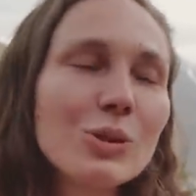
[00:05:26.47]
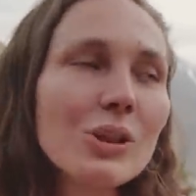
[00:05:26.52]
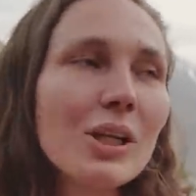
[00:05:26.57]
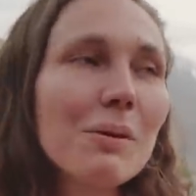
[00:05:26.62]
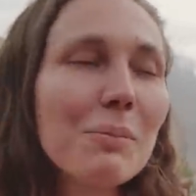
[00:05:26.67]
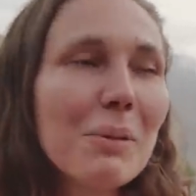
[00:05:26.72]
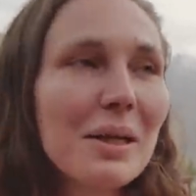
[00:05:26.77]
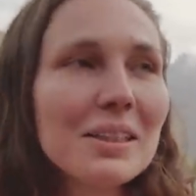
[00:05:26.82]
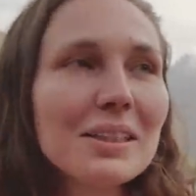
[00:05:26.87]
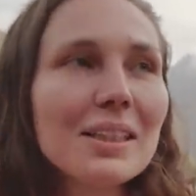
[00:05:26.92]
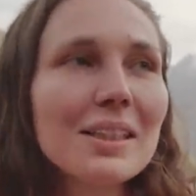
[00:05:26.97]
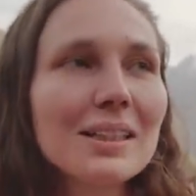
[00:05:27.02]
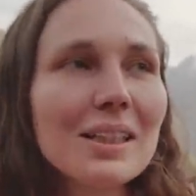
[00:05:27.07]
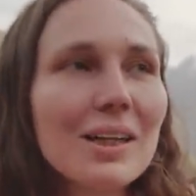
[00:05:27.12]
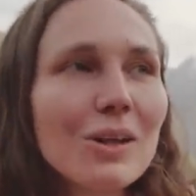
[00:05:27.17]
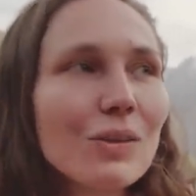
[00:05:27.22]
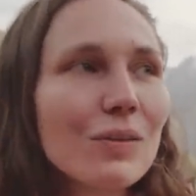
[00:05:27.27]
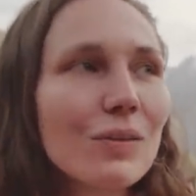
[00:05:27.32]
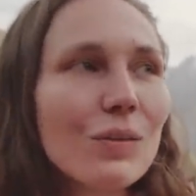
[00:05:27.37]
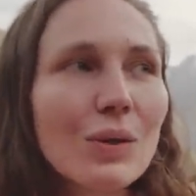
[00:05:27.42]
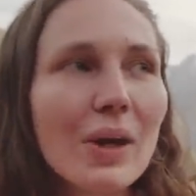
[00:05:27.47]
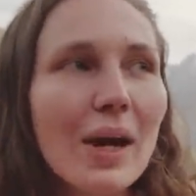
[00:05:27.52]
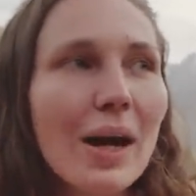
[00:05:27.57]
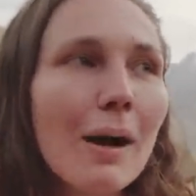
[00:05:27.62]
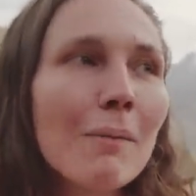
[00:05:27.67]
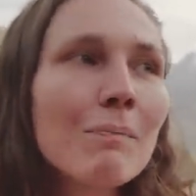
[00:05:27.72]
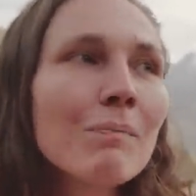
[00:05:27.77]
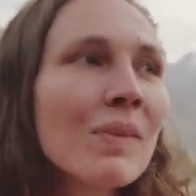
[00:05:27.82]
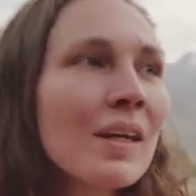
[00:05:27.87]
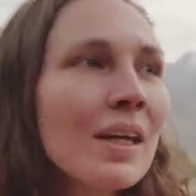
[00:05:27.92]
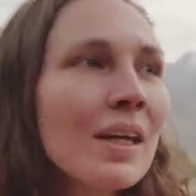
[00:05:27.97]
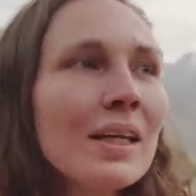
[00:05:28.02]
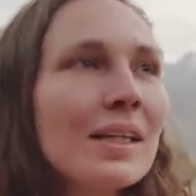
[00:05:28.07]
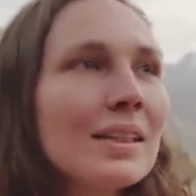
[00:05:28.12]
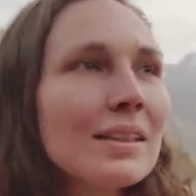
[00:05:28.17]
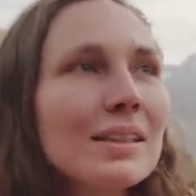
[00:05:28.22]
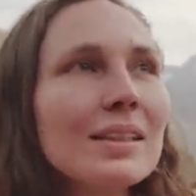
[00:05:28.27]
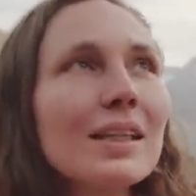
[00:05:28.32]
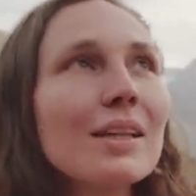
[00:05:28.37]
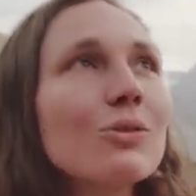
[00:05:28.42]
Und er meinte halt auch so, ja,
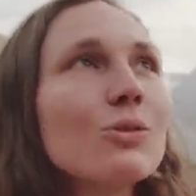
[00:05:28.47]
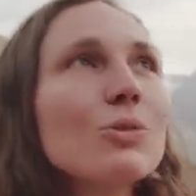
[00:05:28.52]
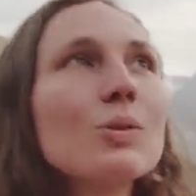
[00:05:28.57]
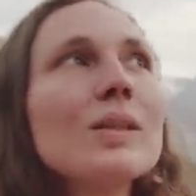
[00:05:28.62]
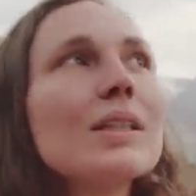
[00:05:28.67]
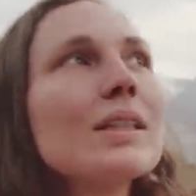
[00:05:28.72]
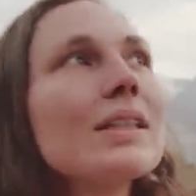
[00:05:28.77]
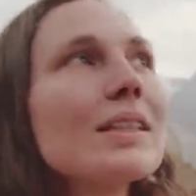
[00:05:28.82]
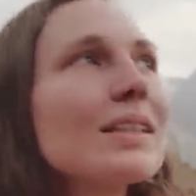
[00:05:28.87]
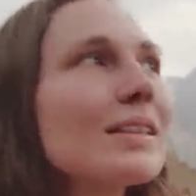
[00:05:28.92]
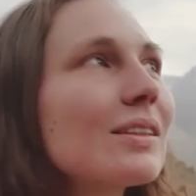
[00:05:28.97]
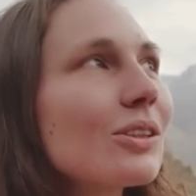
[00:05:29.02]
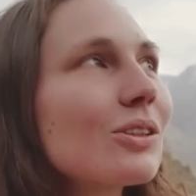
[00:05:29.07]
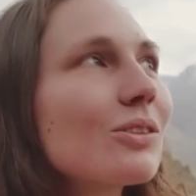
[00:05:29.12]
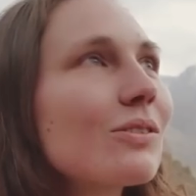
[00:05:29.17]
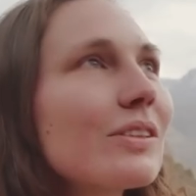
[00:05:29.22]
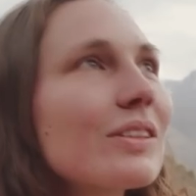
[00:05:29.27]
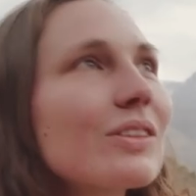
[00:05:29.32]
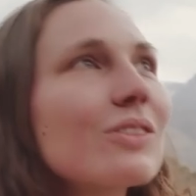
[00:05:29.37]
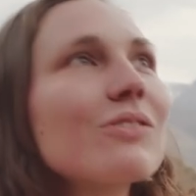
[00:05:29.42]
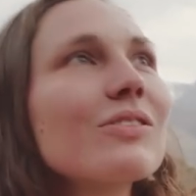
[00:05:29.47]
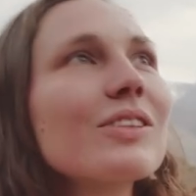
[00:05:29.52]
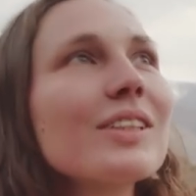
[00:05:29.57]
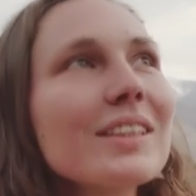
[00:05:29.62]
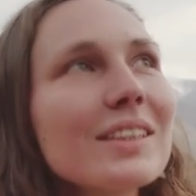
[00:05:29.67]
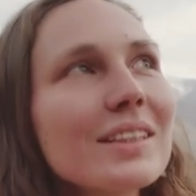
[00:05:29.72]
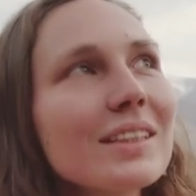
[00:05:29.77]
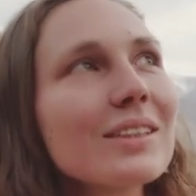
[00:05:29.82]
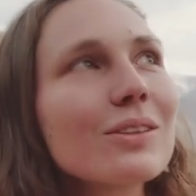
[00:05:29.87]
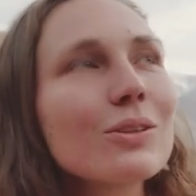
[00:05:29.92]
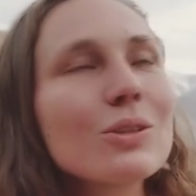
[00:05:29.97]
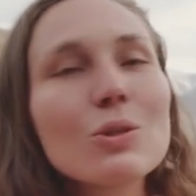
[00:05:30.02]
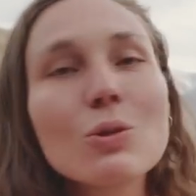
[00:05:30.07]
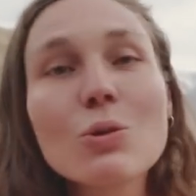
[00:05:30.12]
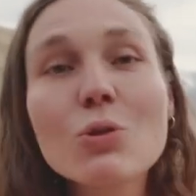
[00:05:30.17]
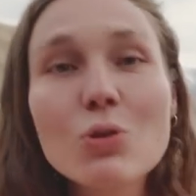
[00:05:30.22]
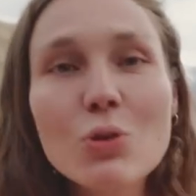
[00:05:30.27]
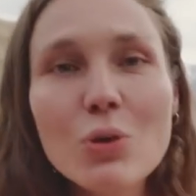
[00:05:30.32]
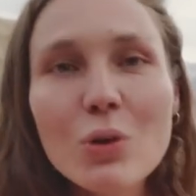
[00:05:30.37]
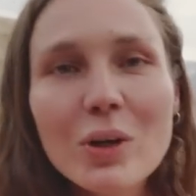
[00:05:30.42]
die Natur ist irgendwie so wichtig und so
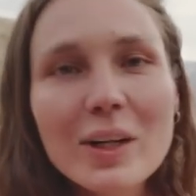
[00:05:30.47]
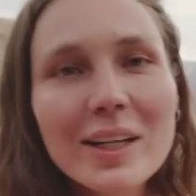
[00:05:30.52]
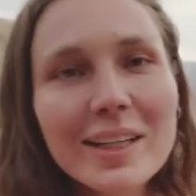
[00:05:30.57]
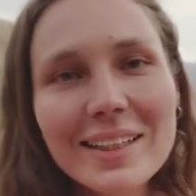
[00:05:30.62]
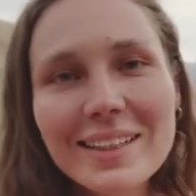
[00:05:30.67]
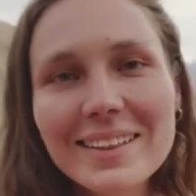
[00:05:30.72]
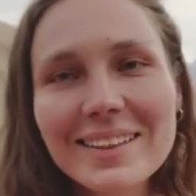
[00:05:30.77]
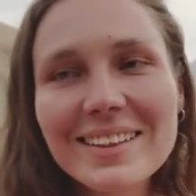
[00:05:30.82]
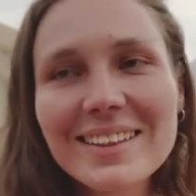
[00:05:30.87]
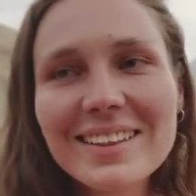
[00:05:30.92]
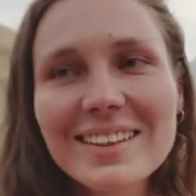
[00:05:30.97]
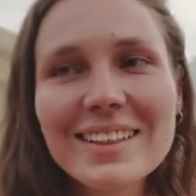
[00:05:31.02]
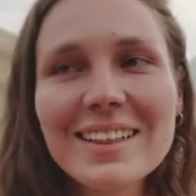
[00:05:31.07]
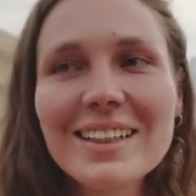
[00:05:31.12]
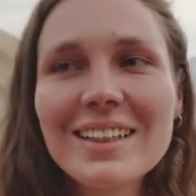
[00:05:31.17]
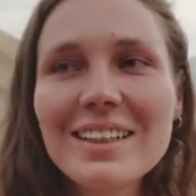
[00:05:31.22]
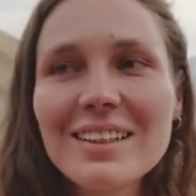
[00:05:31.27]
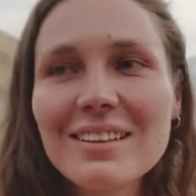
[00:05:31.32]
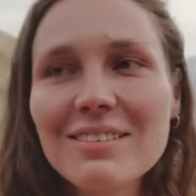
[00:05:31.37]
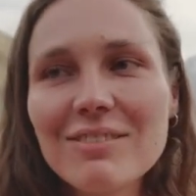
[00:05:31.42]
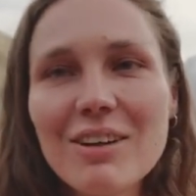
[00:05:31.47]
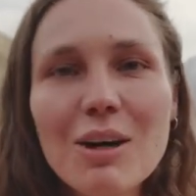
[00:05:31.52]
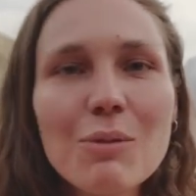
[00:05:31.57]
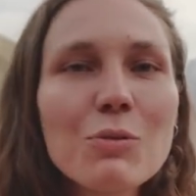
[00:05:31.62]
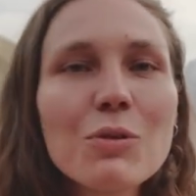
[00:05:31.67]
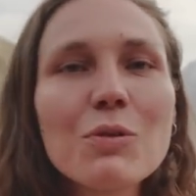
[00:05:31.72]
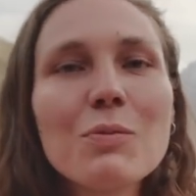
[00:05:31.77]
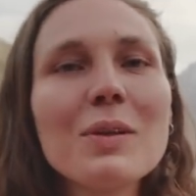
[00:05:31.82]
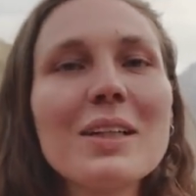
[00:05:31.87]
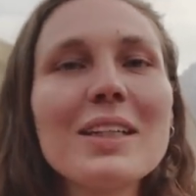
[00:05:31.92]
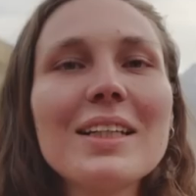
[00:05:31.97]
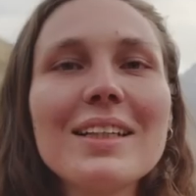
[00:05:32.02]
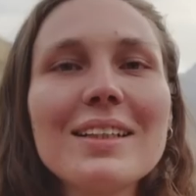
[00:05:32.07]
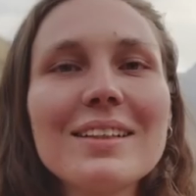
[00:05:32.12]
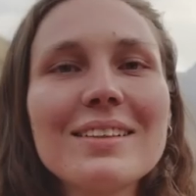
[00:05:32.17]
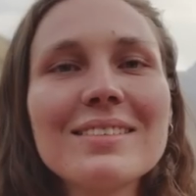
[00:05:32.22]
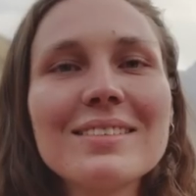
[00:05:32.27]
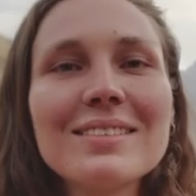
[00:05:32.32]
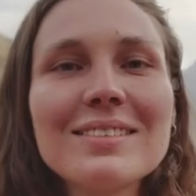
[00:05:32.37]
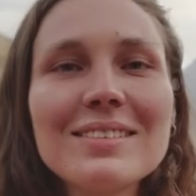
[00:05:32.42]
schön hier, warum muss man
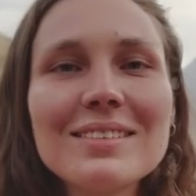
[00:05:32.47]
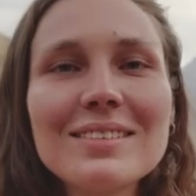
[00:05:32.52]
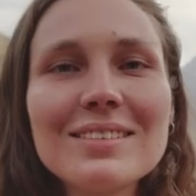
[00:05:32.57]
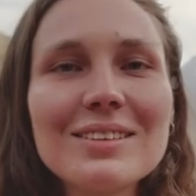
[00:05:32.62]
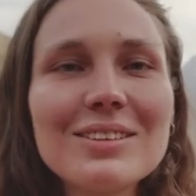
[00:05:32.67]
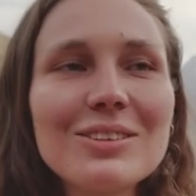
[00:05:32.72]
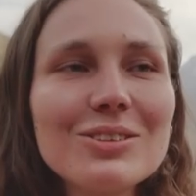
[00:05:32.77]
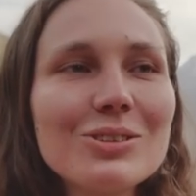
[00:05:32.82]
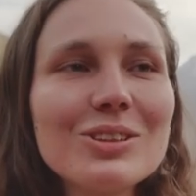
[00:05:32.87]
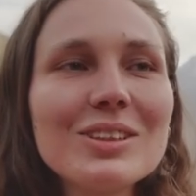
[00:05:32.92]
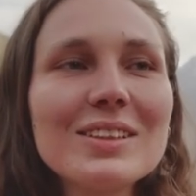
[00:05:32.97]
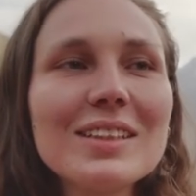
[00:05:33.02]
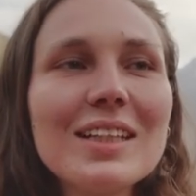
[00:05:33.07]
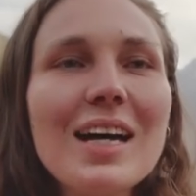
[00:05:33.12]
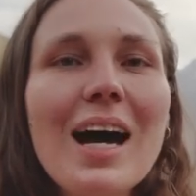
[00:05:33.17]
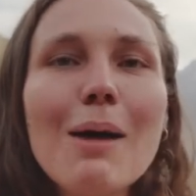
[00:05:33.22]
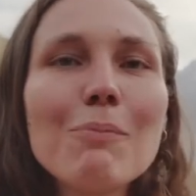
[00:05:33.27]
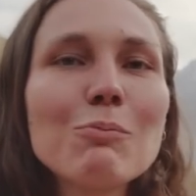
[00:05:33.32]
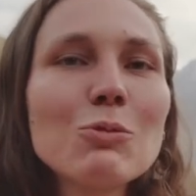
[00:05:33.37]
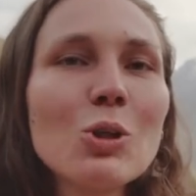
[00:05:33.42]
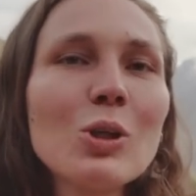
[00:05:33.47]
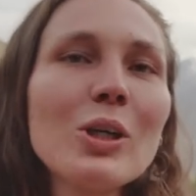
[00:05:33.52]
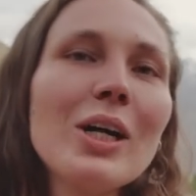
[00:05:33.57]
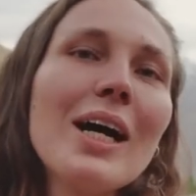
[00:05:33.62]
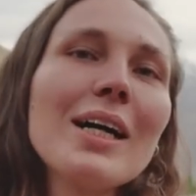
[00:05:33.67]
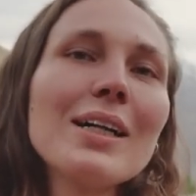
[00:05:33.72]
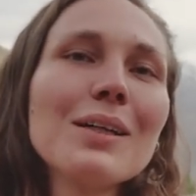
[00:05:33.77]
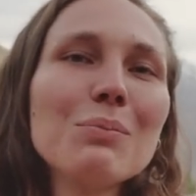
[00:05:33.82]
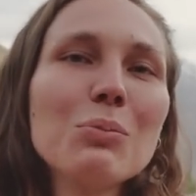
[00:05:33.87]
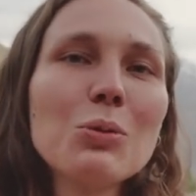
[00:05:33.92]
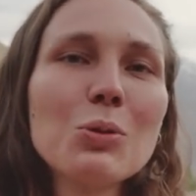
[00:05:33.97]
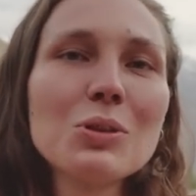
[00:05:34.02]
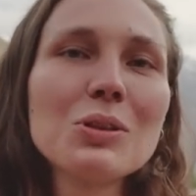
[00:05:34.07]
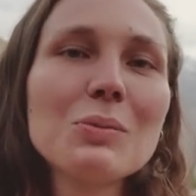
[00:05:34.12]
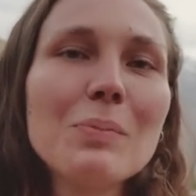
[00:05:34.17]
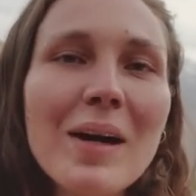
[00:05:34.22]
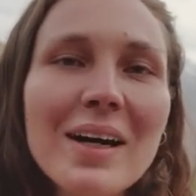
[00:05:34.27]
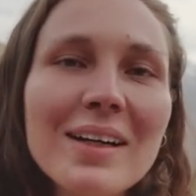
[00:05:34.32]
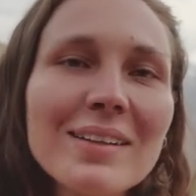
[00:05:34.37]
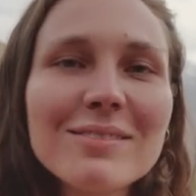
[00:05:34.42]
dann so diese Abenteuerangebote
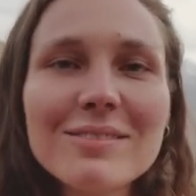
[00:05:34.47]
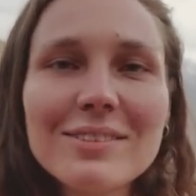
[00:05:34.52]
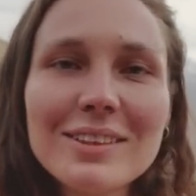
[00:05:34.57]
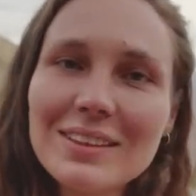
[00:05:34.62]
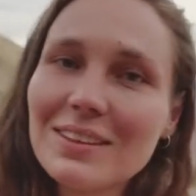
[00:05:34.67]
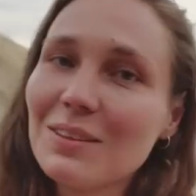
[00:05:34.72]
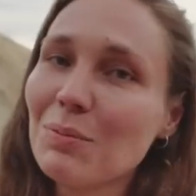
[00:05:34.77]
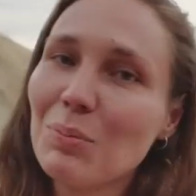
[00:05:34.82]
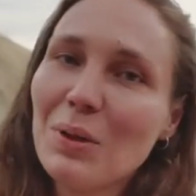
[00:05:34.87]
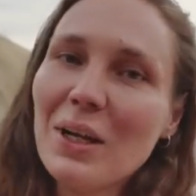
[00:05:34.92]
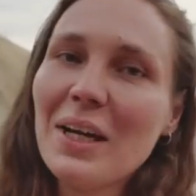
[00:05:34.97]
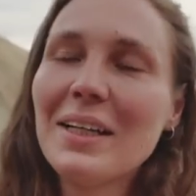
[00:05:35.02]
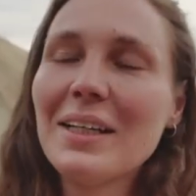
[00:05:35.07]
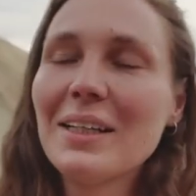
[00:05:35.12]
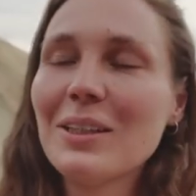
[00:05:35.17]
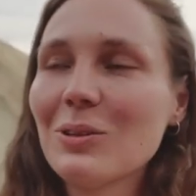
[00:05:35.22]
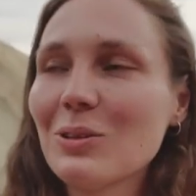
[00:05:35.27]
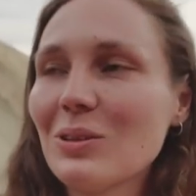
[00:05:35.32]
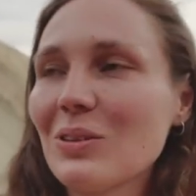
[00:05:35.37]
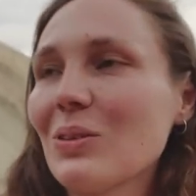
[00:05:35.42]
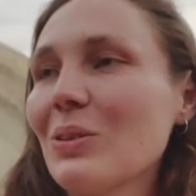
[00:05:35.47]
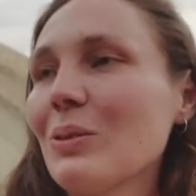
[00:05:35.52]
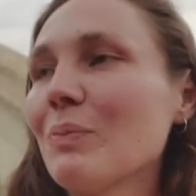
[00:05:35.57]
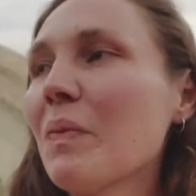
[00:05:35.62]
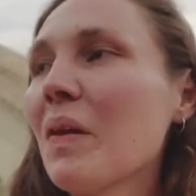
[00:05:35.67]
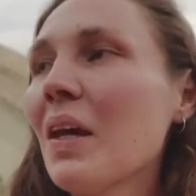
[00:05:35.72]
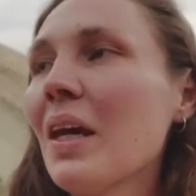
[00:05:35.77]
machen wie Ziplining und so.